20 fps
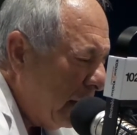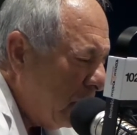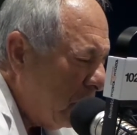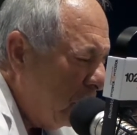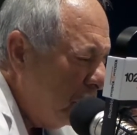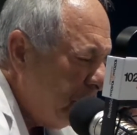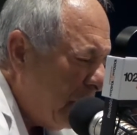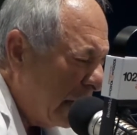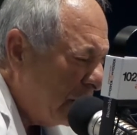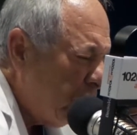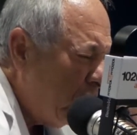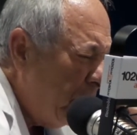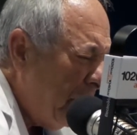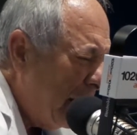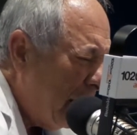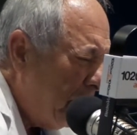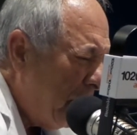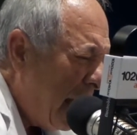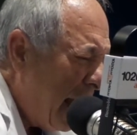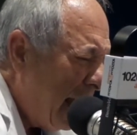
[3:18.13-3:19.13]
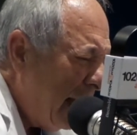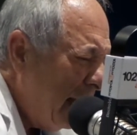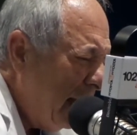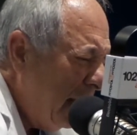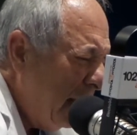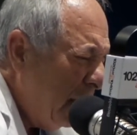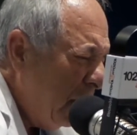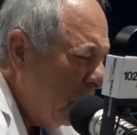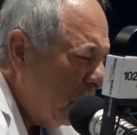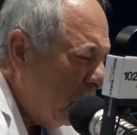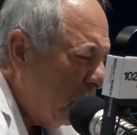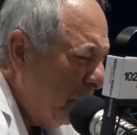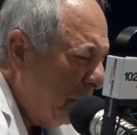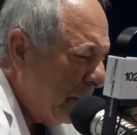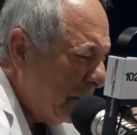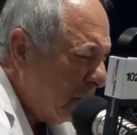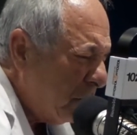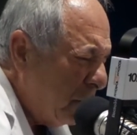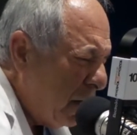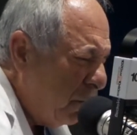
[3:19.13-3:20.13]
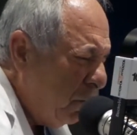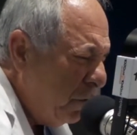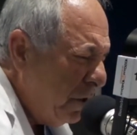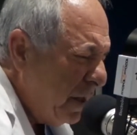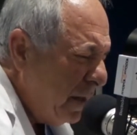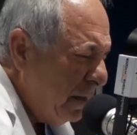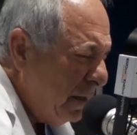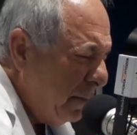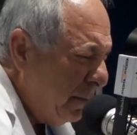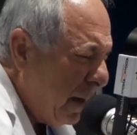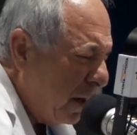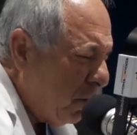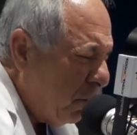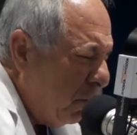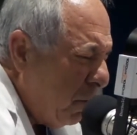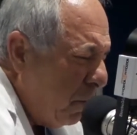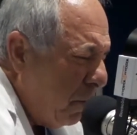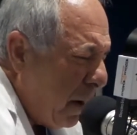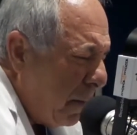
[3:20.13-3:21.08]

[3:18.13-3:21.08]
contacto verbal con personas muy íntimas como